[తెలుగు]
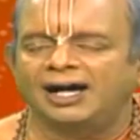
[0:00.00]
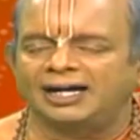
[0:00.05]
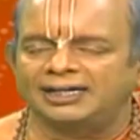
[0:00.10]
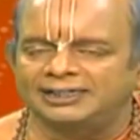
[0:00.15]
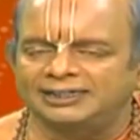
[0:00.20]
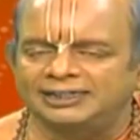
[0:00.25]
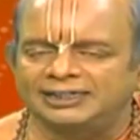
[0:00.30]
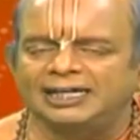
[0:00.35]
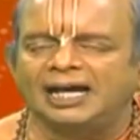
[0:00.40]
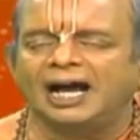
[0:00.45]

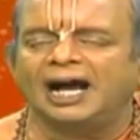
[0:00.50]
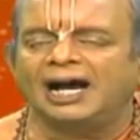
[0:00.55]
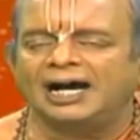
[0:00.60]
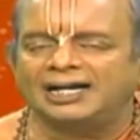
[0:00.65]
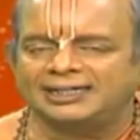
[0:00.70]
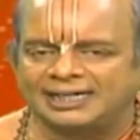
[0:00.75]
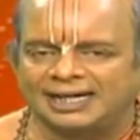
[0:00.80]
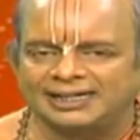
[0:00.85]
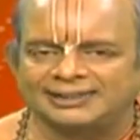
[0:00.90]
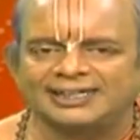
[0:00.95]
ఆయన్ని
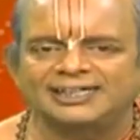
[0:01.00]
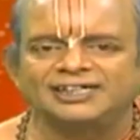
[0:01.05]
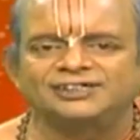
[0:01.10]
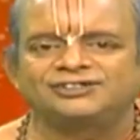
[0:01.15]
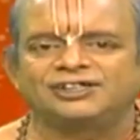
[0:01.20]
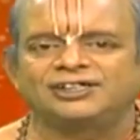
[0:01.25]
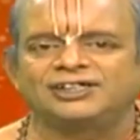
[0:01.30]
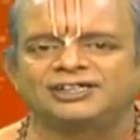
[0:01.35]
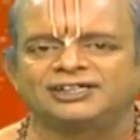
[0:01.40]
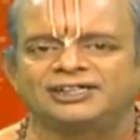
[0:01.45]
ఆరాధన
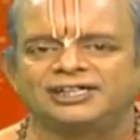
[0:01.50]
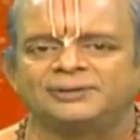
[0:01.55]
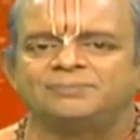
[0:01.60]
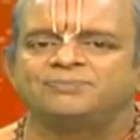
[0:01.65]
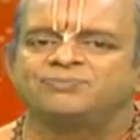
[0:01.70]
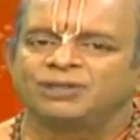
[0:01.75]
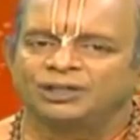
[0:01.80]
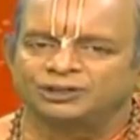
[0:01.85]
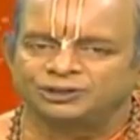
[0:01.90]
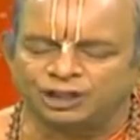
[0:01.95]
చెయ్యండి
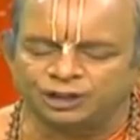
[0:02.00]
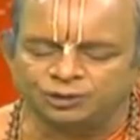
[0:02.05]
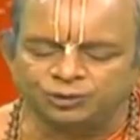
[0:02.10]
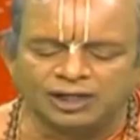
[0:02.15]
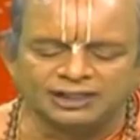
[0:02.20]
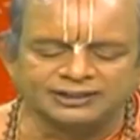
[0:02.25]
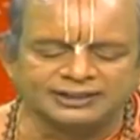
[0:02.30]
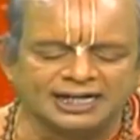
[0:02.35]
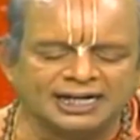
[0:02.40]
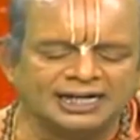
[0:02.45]

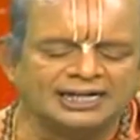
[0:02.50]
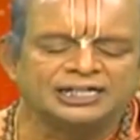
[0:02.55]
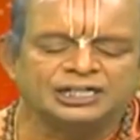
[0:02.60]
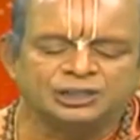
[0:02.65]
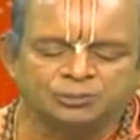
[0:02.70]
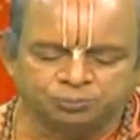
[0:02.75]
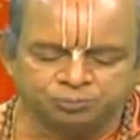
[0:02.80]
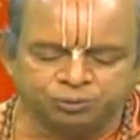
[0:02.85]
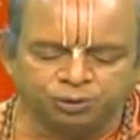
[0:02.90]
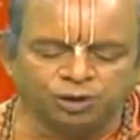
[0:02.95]
తరువాత
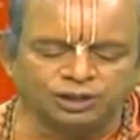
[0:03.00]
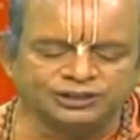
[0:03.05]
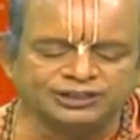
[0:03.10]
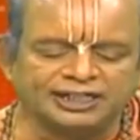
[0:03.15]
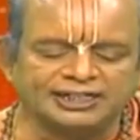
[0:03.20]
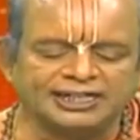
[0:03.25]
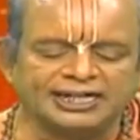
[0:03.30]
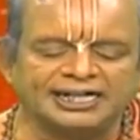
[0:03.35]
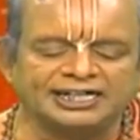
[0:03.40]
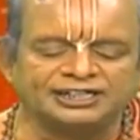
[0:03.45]

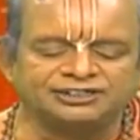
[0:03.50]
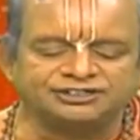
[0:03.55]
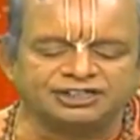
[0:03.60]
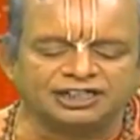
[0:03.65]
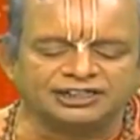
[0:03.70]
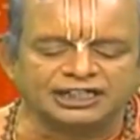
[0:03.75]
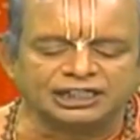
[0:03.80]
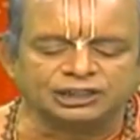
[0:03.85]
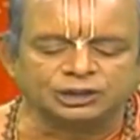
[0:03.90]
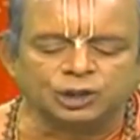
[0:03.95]

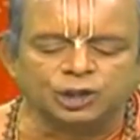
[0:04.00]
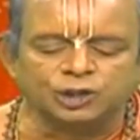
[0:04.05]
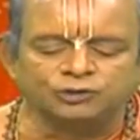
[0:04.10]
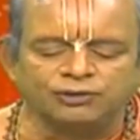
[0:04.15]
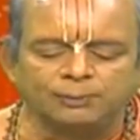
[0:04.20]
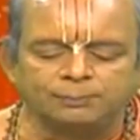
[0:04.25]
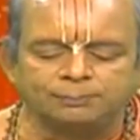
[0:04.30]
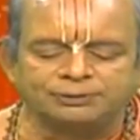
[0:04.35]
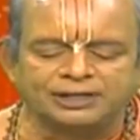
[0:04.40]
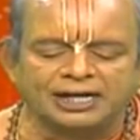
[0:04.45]
భోజయేచ్చతతో
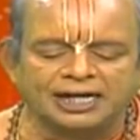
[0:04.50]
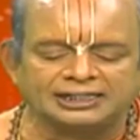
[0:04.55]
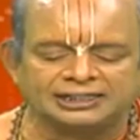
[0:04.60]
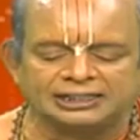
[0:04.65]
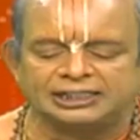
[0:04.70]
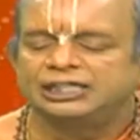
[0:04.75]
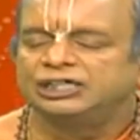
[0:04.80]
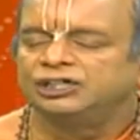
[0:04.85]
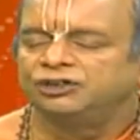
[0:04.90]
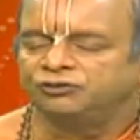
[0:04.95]
విప్రాన్
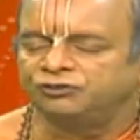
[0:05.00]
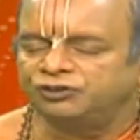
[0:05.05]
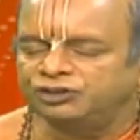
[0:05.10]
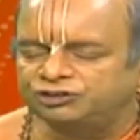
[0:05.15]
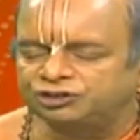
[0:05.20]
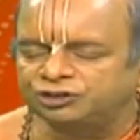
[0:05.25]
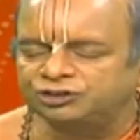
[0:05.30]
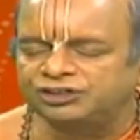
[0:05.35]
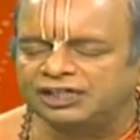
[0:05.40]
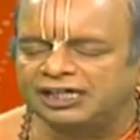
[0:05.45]

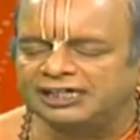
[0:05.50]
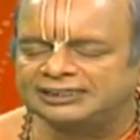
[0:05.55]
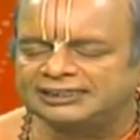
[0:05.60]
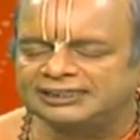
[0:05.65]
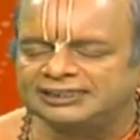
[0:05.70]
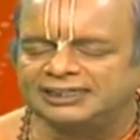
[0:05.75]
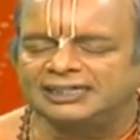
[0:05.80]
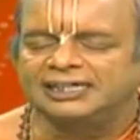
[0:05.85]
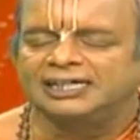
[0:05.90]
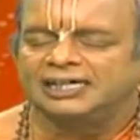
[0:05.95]

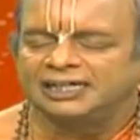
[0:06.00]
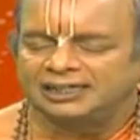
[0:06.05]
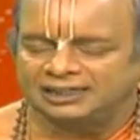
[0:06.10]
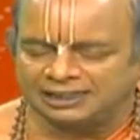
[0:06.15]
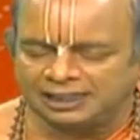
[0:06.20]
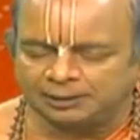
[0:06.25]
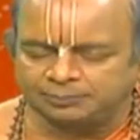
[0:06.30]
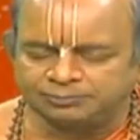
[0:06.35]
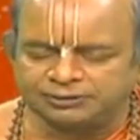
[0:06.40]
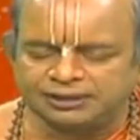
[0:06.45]
విసృజేత్
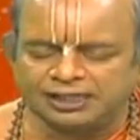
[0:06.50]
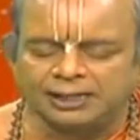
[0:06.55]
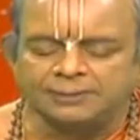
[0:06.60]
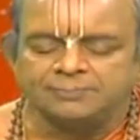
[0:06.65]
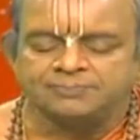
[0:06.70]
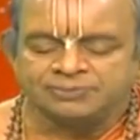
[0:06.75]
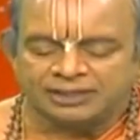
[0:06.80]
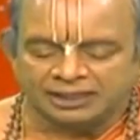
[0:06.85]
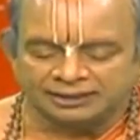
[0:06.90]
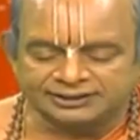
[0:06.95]
లబ్ధ
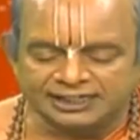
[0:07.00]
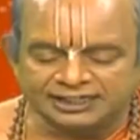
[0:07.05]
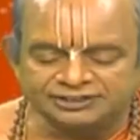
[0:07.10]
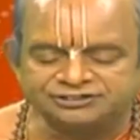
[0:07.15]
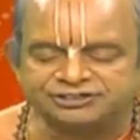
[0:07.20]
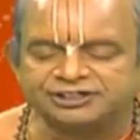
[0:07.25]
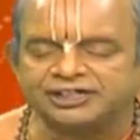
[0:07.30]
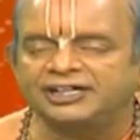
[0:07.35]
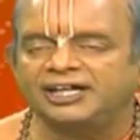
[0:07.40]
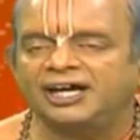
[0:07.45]

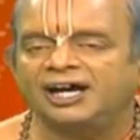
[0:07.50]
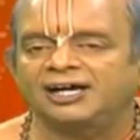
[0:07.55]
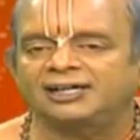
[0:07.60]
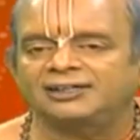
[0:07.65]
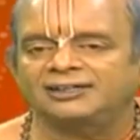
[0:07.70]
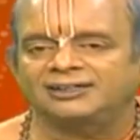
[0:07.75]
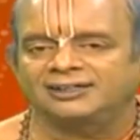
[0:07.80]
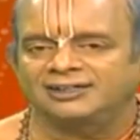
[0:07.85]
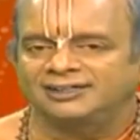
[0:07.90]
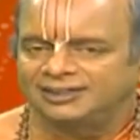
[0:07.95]

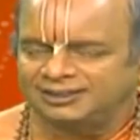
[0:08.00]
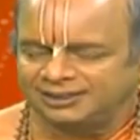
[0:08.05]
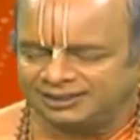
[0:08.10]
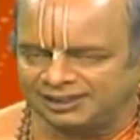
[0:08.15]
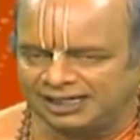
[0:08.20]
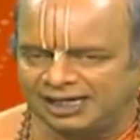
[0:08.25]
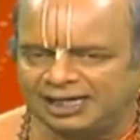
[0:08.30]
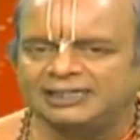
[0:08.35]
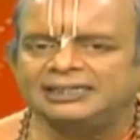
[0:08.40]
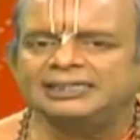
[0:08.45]
దక్షిణాన్
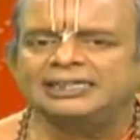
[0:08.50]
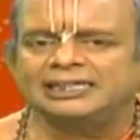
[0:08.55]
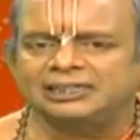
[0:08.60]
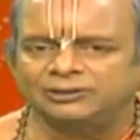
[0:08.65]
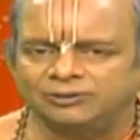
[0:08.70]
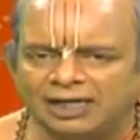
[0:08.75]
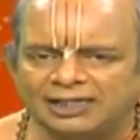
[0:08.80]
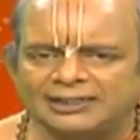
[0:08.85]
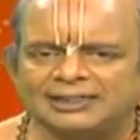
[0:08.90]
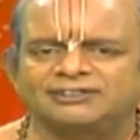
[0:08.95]
ఇలా ఇది
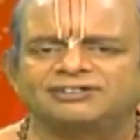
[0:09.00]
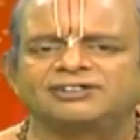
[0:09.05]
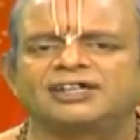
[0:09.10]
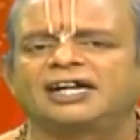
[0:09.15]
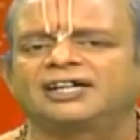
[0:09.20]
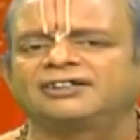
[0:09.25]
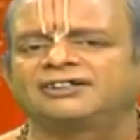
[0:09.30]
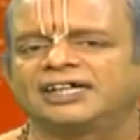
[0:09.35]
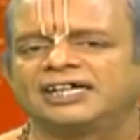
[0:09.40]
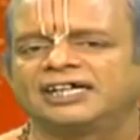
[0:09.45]
ద్వాదశి నాడు